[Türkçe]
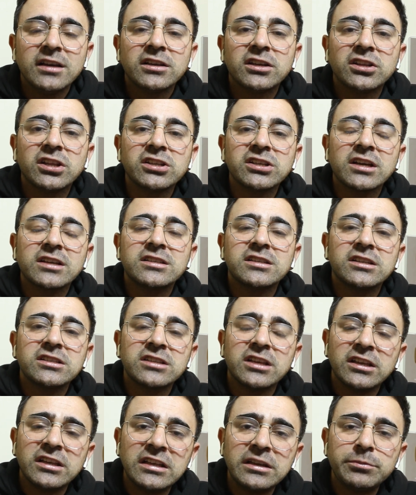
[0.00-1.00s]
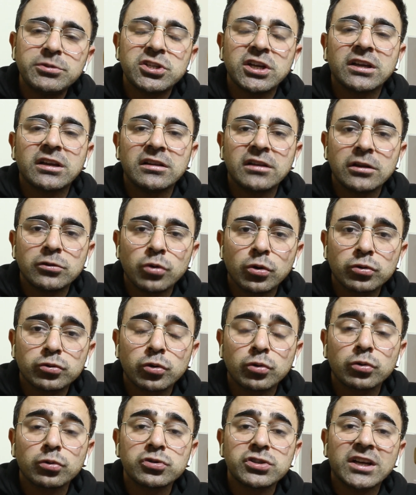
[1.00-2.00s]
Gideceksiniz iyi bir şekilde
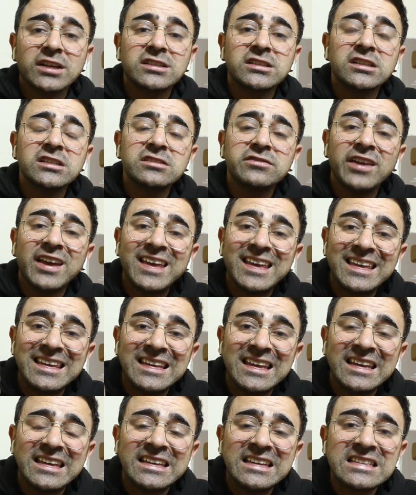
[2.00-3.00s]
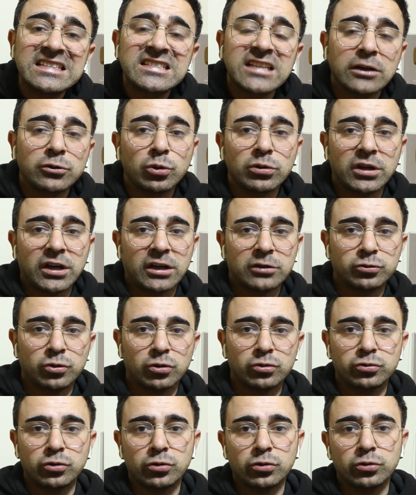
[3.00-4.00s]
doktor olacaksınız ve iyi insan olarak
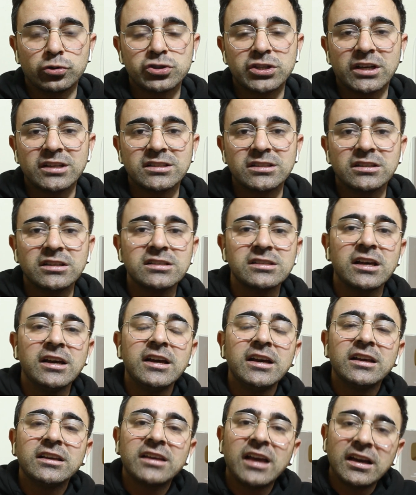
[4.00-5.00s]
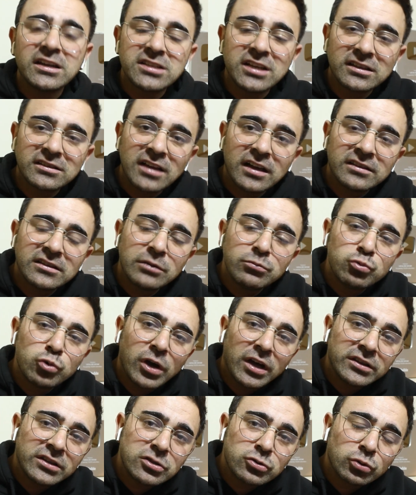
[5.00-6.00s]
doktor olacaksınız. Gerçekten de
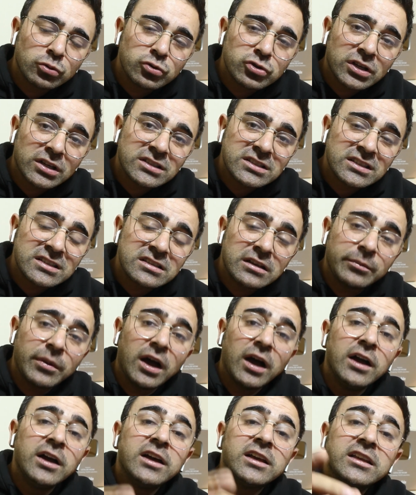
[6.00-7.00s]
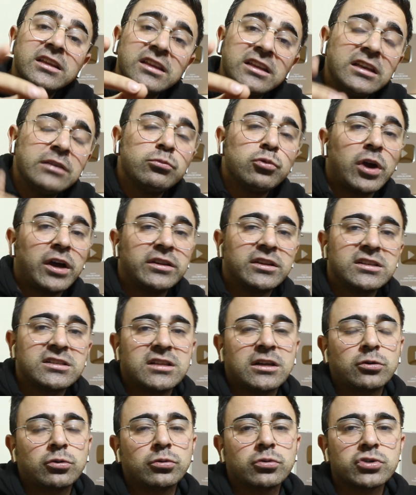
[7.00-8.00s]
mühendis olacaksınız ama iyi
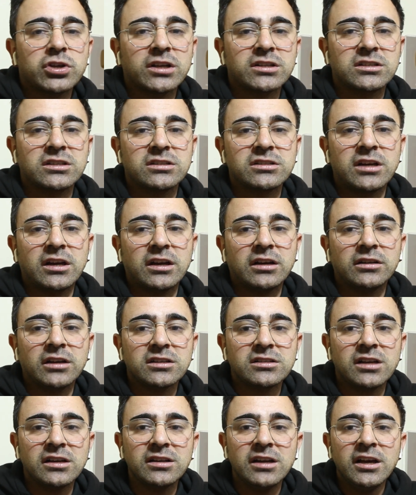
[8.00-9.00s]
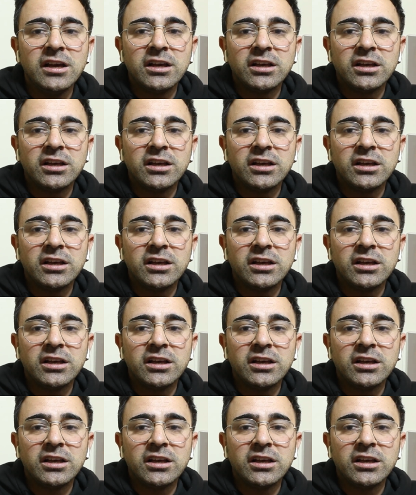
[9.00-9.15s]
mühendisler olacaksınız arkadaşlar.